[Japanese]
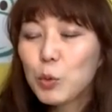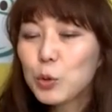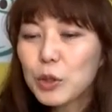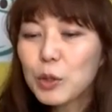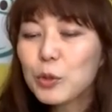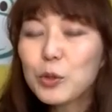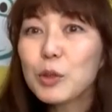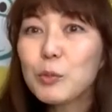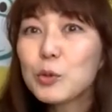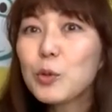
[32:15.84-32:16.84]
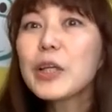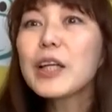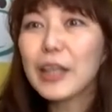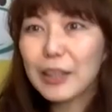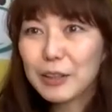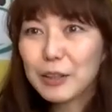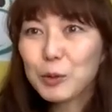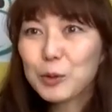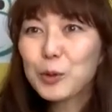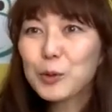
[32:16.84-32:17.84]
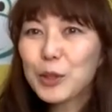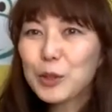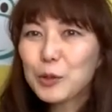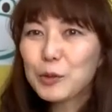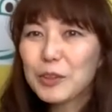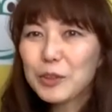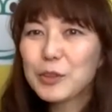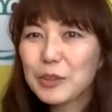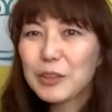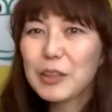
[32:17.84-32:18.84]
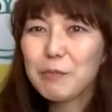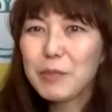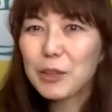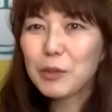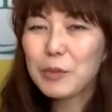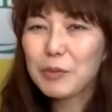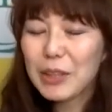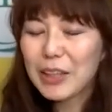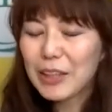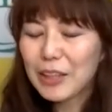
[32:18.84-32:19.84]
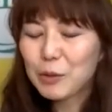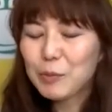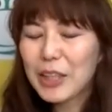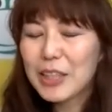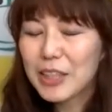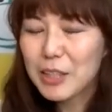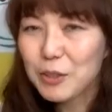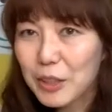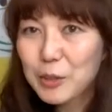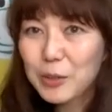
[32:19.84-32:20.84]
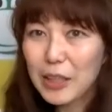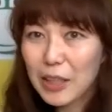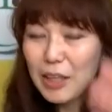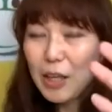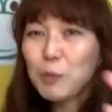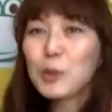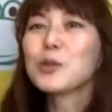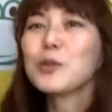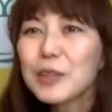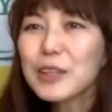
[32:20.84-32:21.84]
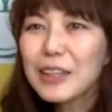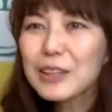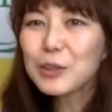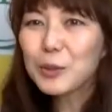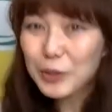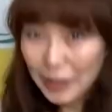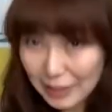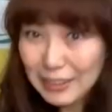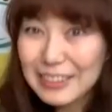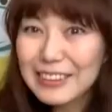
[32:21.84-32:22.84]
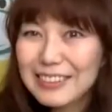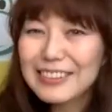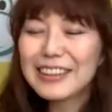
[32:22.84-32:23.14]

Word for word: もうとても動けない、もうそれこそよく右手と右足が一緒に出るような、もうそんな状態